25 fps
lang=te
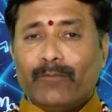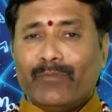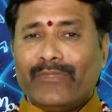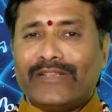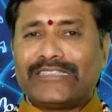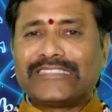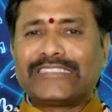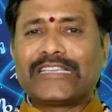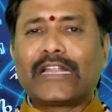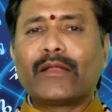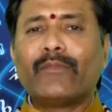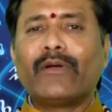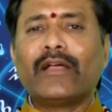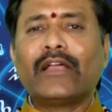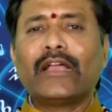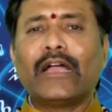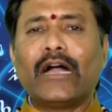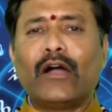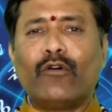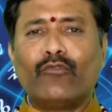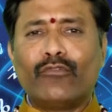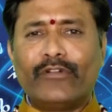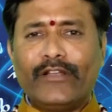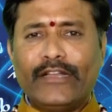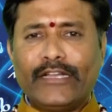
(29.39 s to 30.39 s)

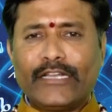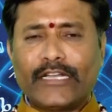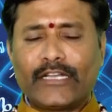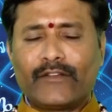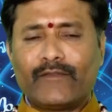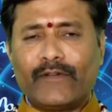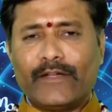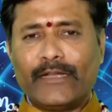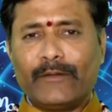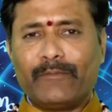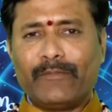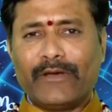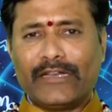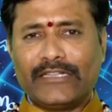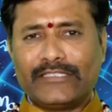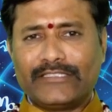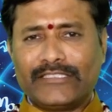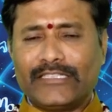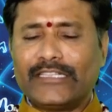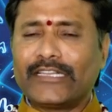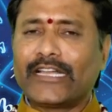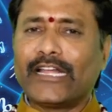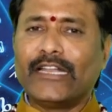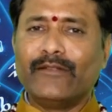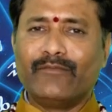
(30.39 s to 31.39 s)
మిశ్రమంగా ఉండేటటువంటి
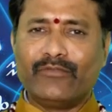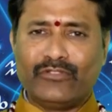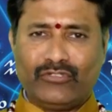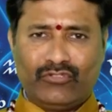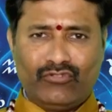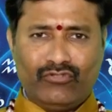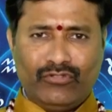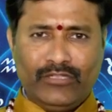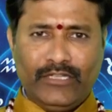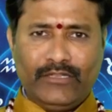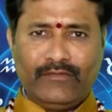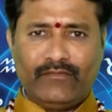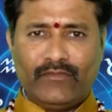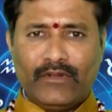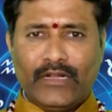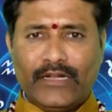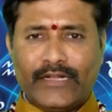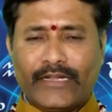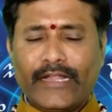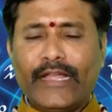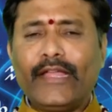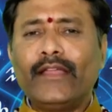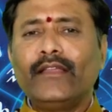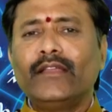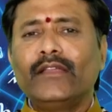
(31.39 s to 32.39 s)
పరిస్థితి కనిపిస్తుంది
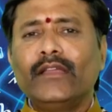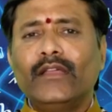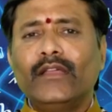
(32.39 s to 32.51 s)
అంటే